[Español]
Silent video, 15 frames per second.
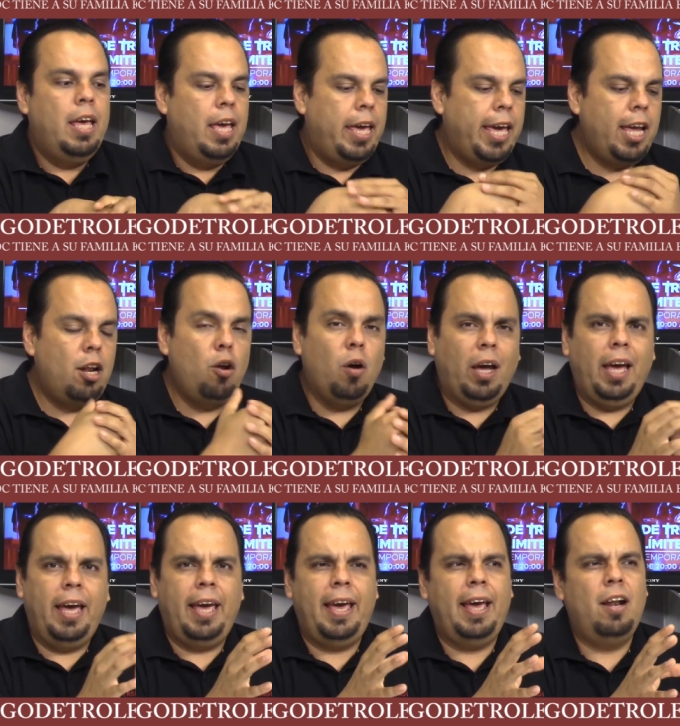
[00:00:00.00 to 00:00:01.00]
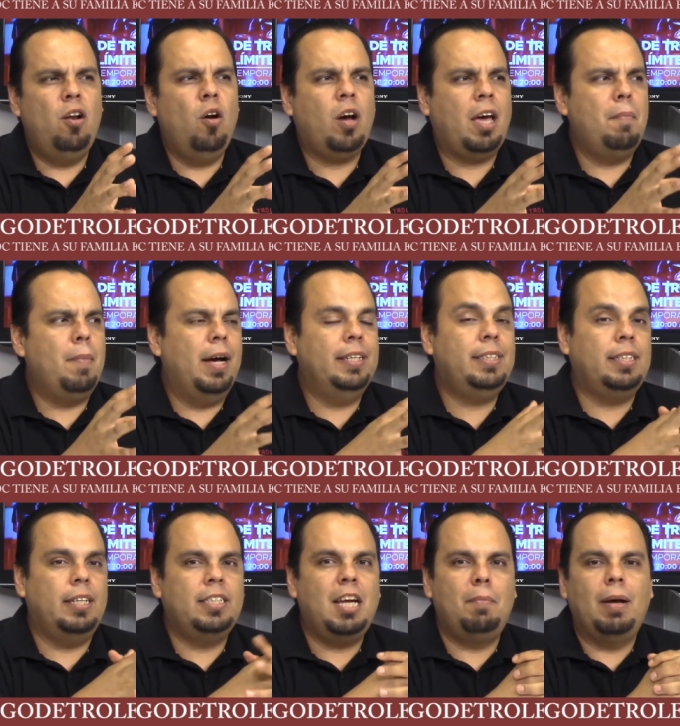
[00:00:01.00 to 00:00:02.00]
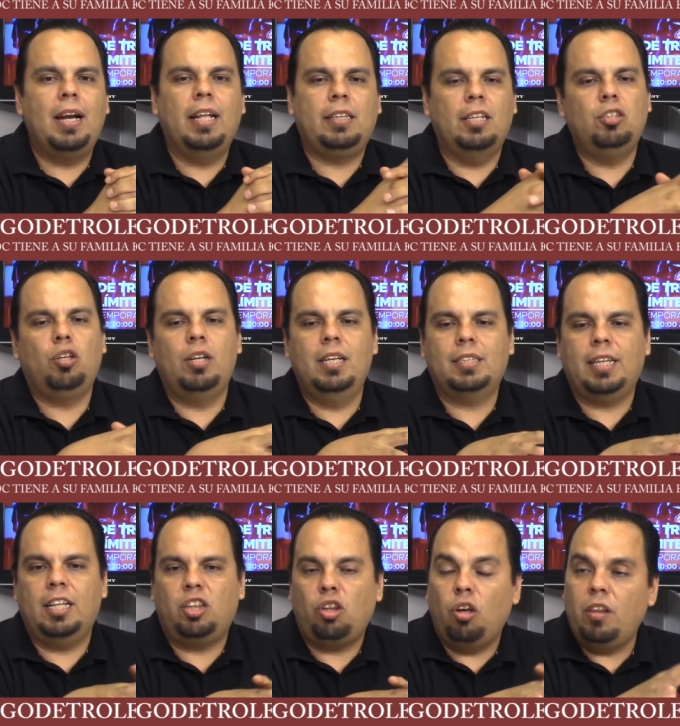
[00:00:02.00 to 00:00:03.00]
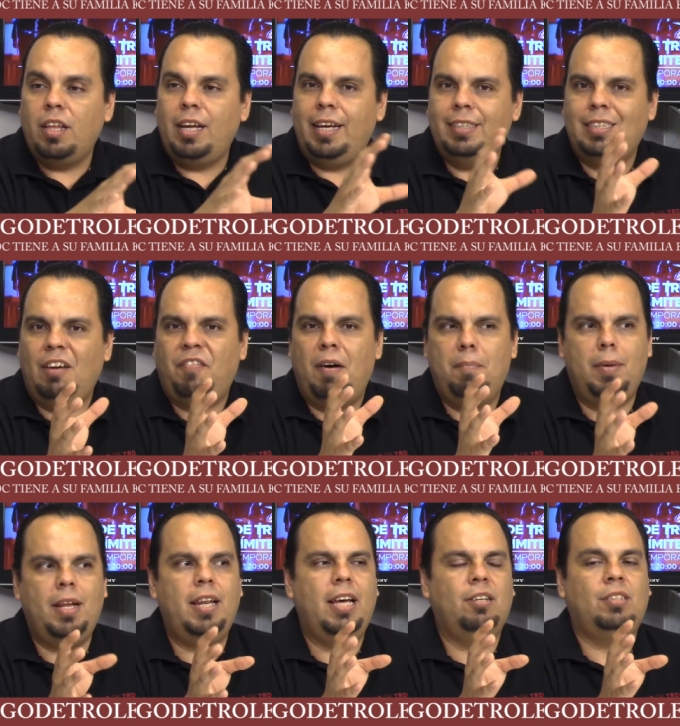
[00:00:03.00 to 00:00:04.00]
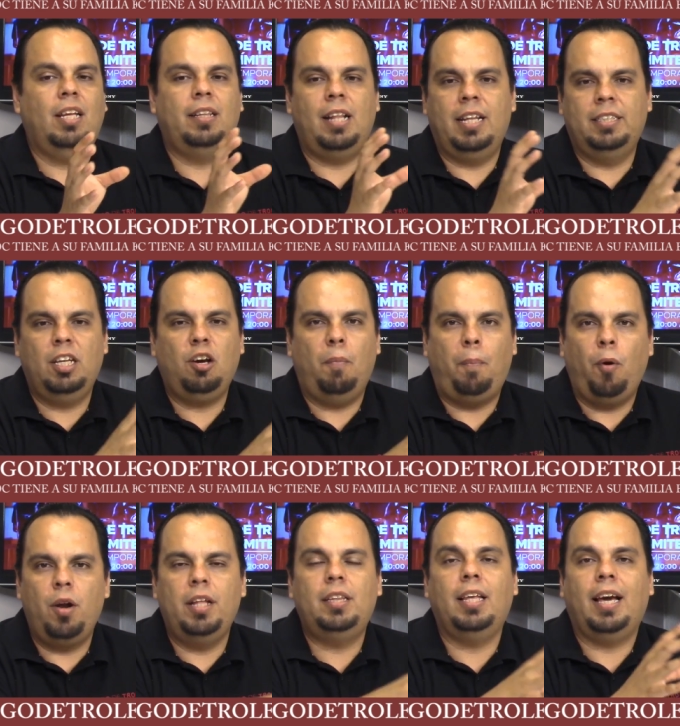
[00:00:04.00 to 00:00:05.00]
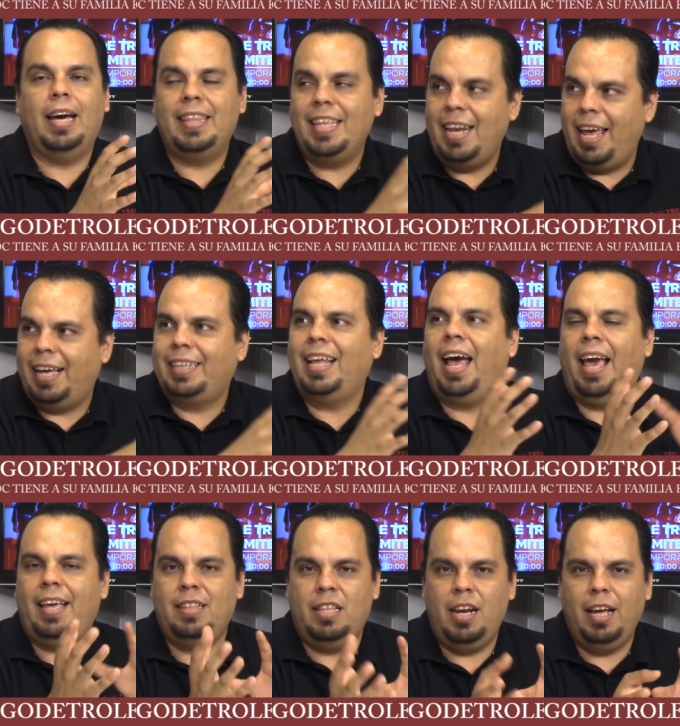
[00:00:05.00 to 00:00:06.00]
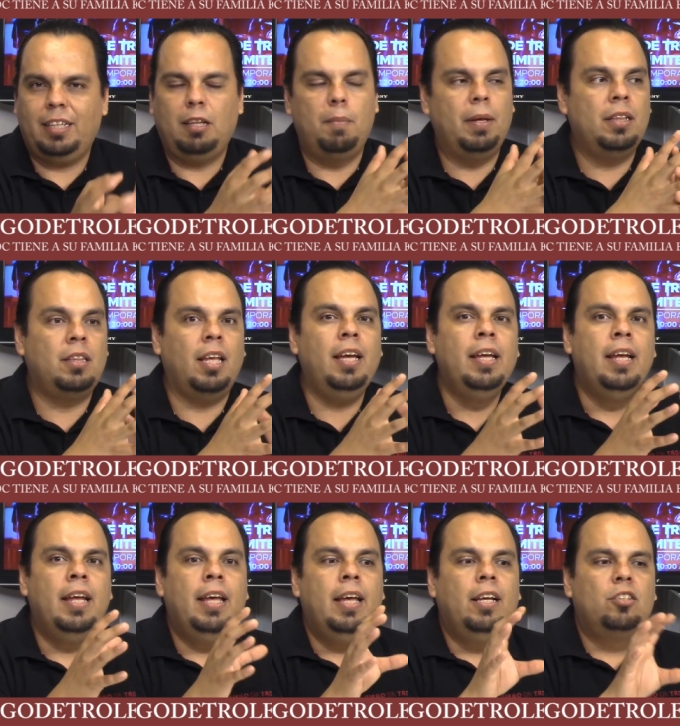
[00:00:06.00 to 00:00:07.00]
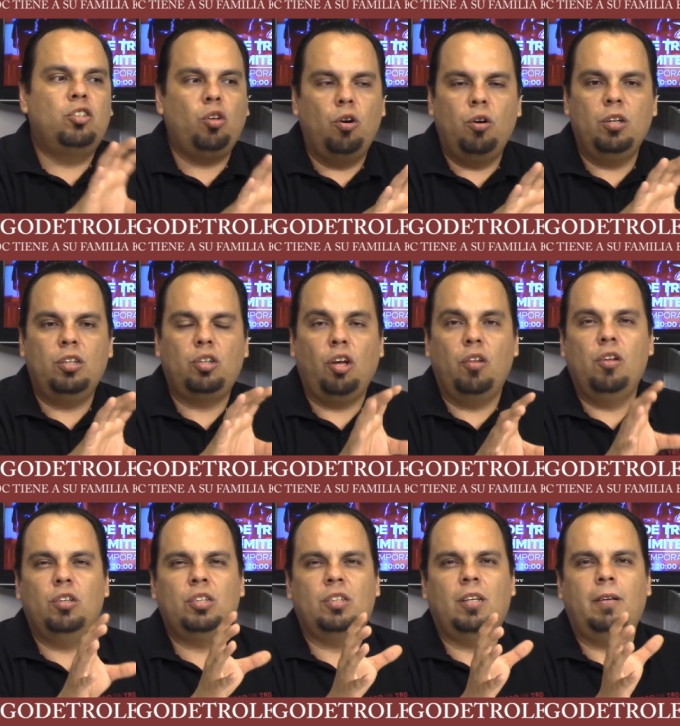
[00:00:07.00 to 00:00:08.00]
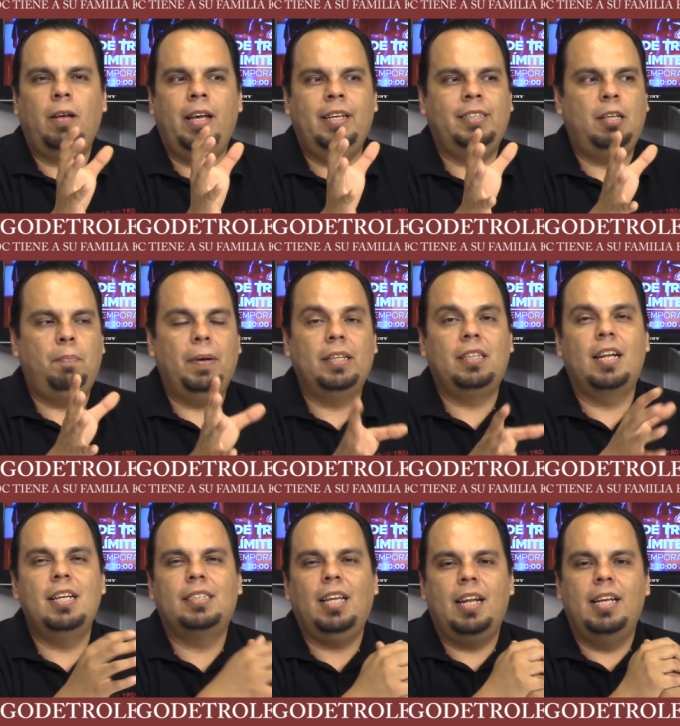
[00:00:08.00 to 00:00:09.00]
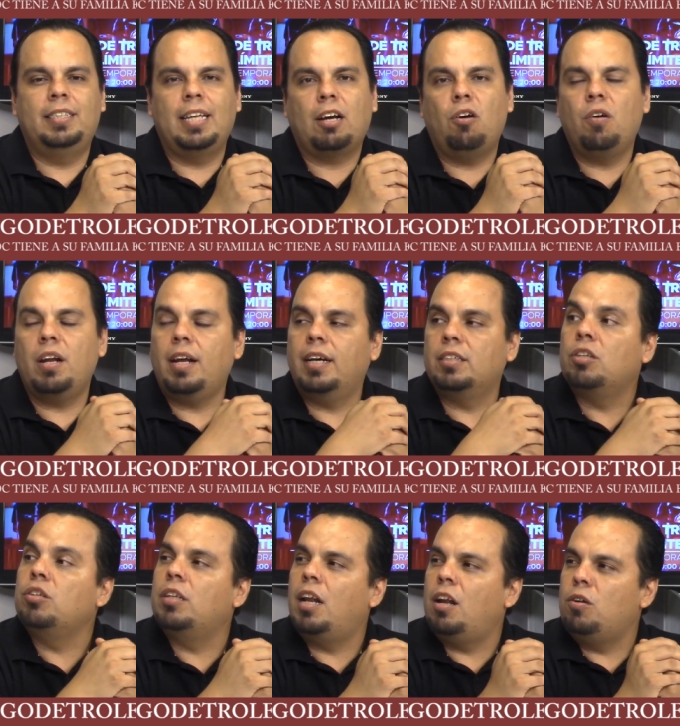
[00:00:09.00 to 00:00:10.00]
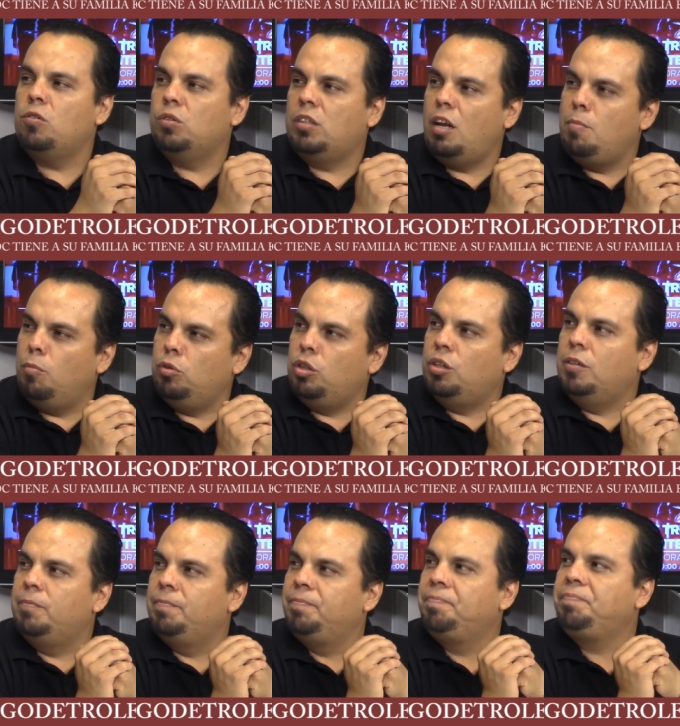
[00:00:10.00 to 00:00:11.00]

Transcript: y lo que, lo que más llama la atención es que toda esta familia, o sea, les digo, política directa e indirectamente, son todos, este, pertenecen a esta congregación de la luz del ah, mundo. que te iba a decir,